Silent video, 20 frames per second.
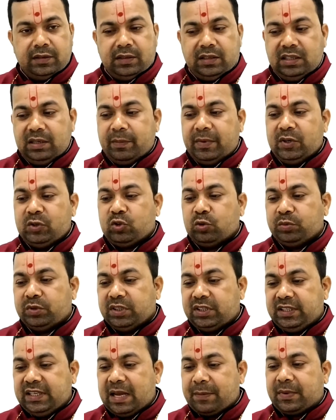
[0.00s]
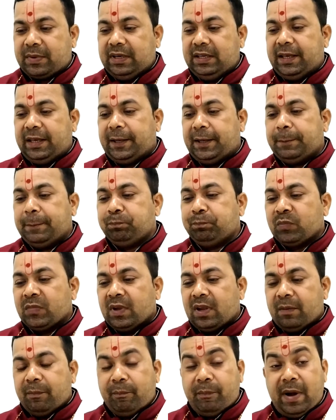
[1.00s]
ये बड़ी शुभ तिथियां आपके लिए
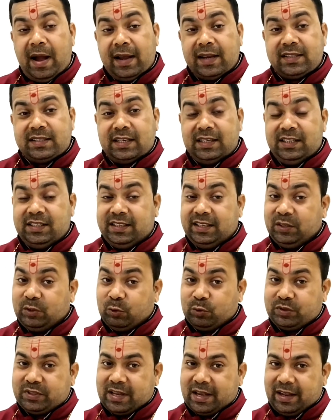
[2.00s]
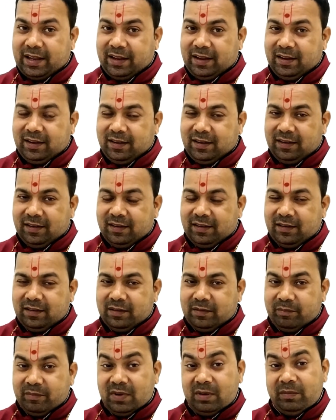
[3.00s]
हैं भाग्यशाली दिन कौन सा है
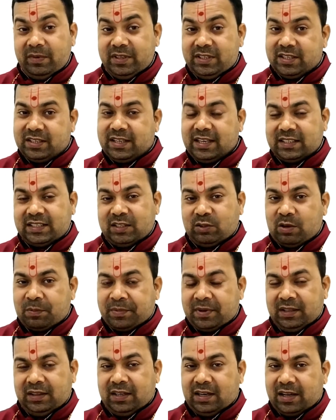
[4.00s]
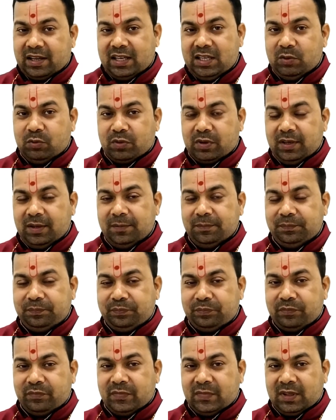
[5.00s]
मन में जिज्ञासा तो आपके अंदर आ गई होगी
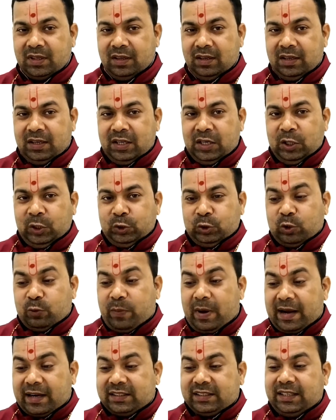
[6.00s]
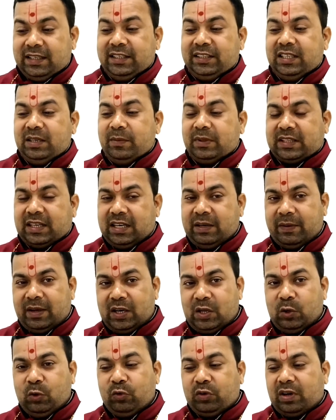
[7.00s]
तो भाग्यशाली दिन बताने
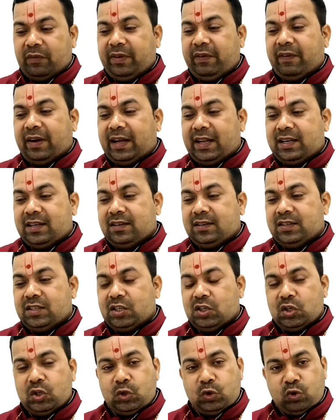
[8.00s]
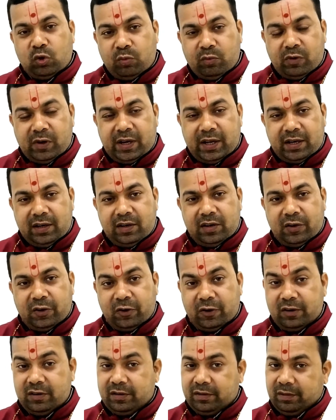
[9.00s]
वाला हूं रविवार सोमवार
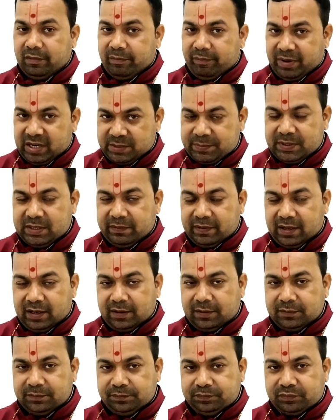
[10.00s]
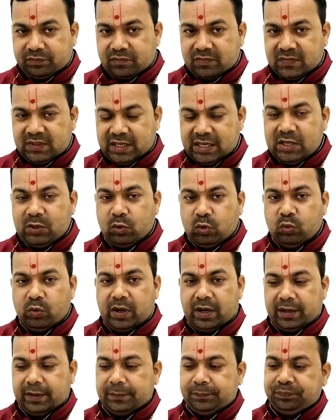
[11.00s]
और बृहस्पतिवार यानी
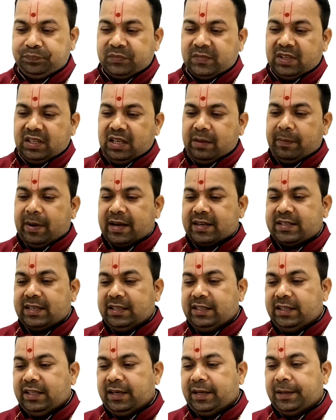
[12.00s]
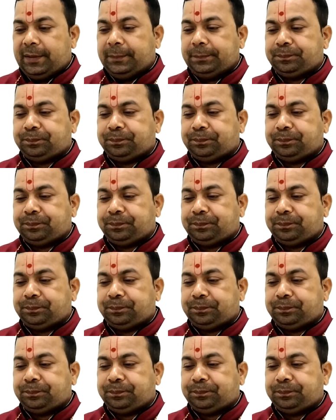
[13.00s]
गुरुवार ये भाग्यशाली दिन है